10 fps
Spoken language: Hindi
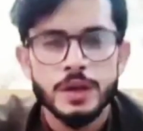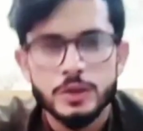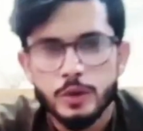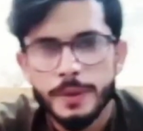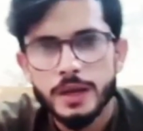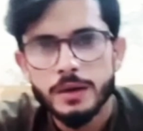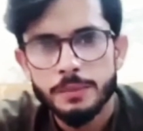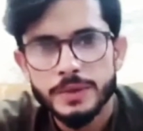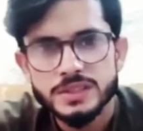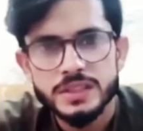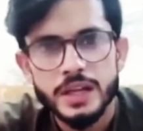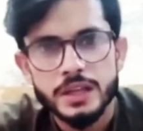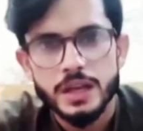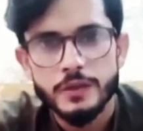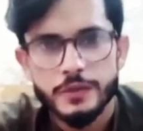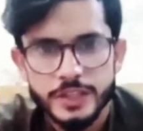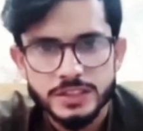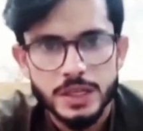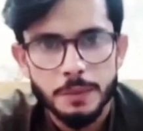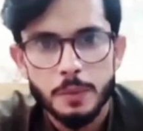तो मैंने अब मर्चेंडाइज की
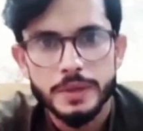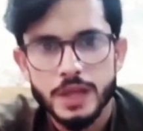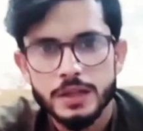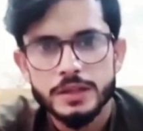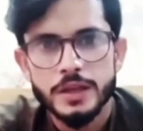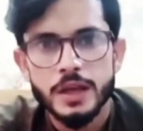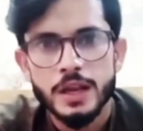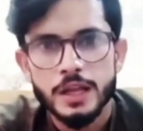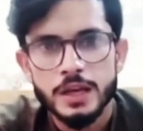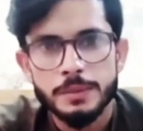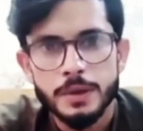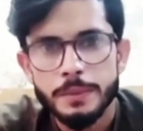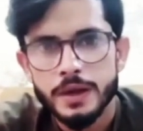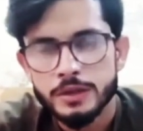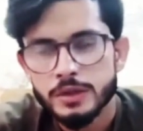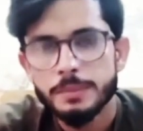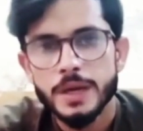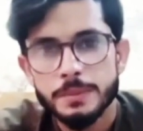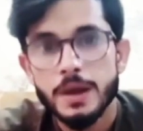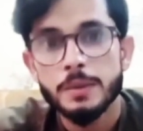डेफिनेशन आपको बता दी है लेकिन आपके पास इसके
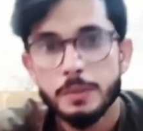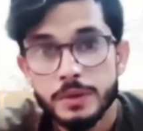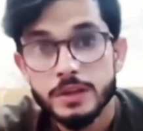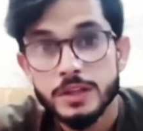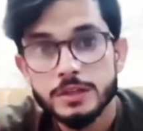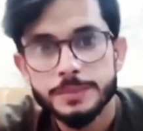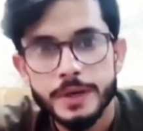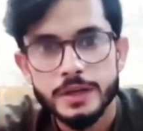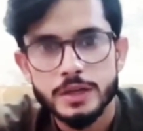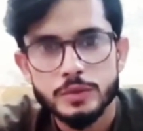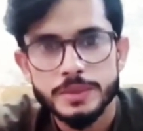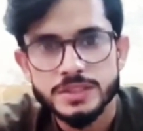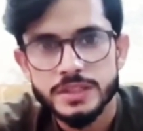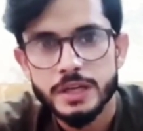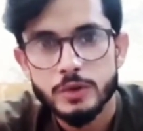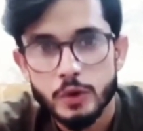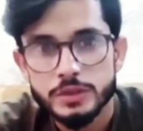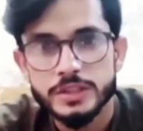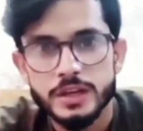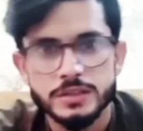बारे में आपको मज़ीद एक्सप्लेन कर दूँ मर्चेंडाइज
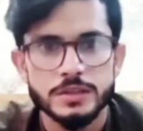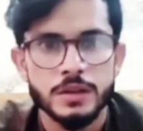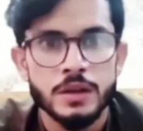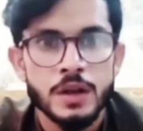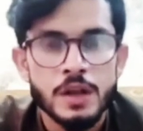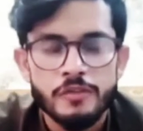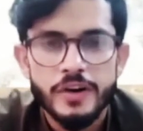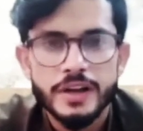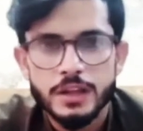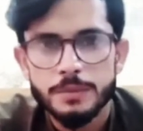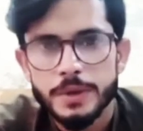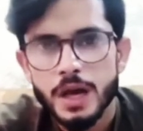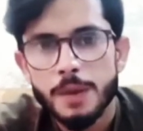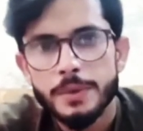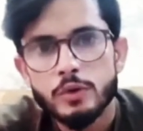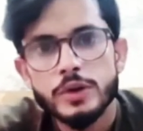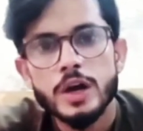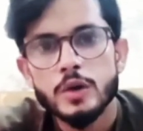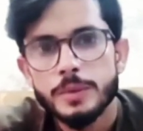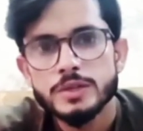होती क्या चीज़ें फॉर एग्ज़ाम्पल आपने कोई
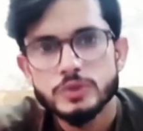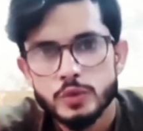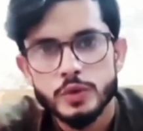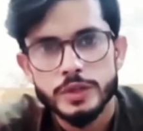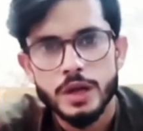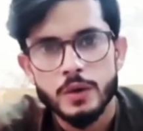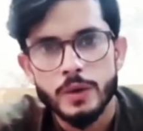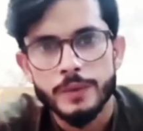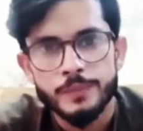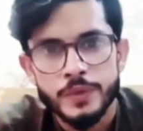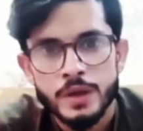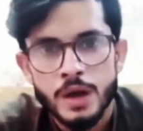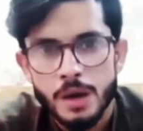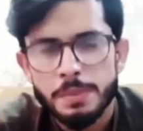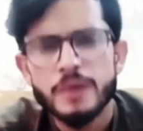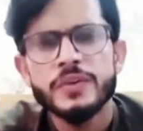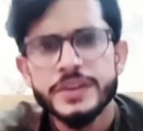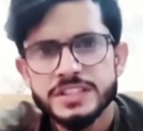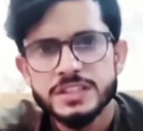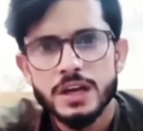कारोबार शुरू किया हुआ है आपका
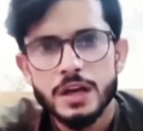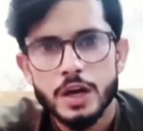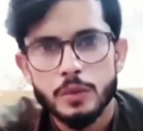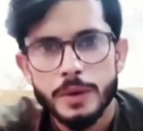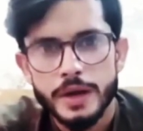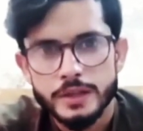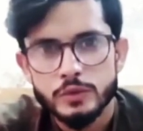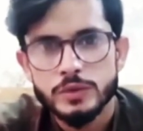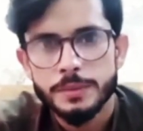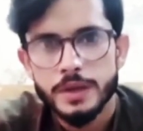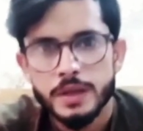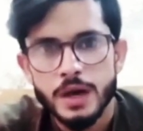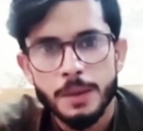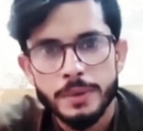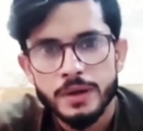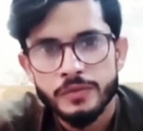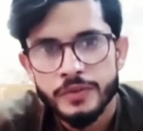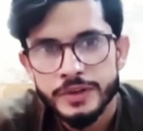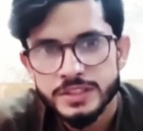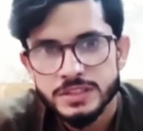फर्नीचर का कारोबार है यूँ समझ लें आपने
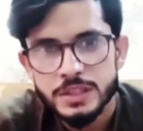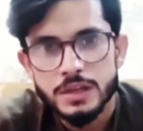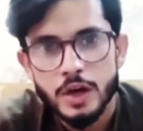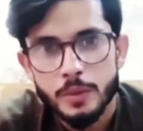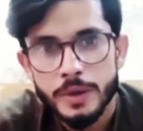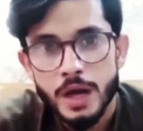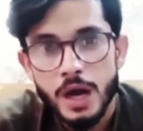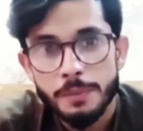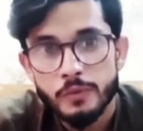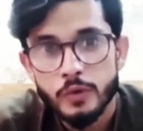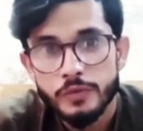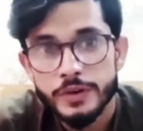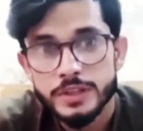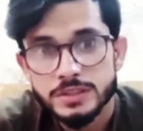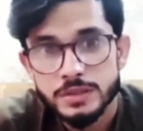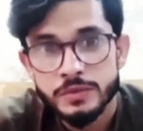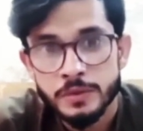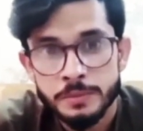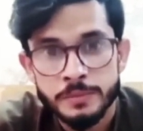फर्नीचर के कारोबार आप वही फर्नीचर से